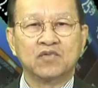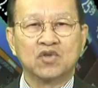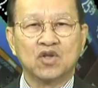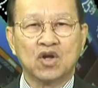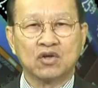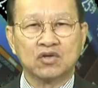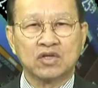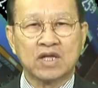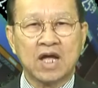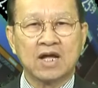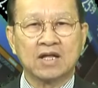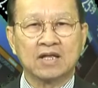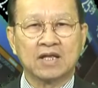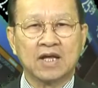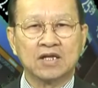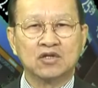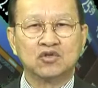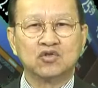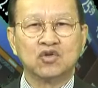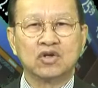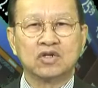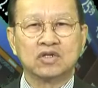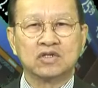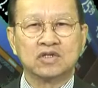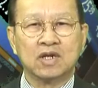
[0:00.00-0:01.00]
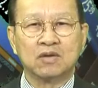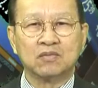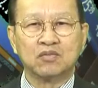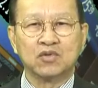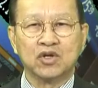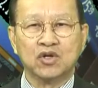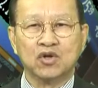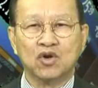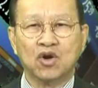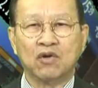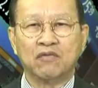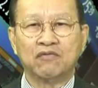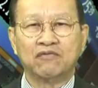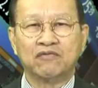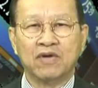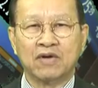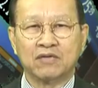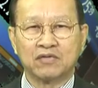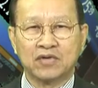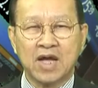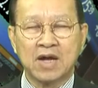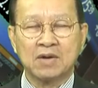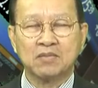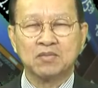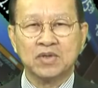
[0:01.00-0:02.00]
cho tăng lãi suất trong kỳ họp
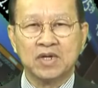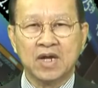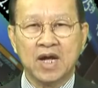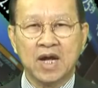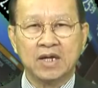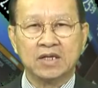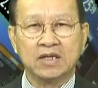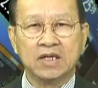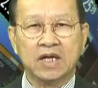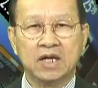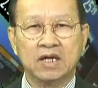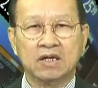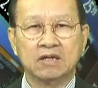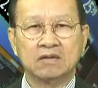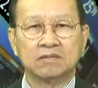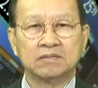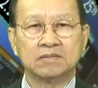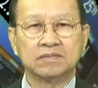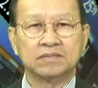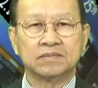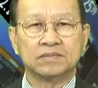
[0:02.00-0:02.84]
vào tháng 12 này.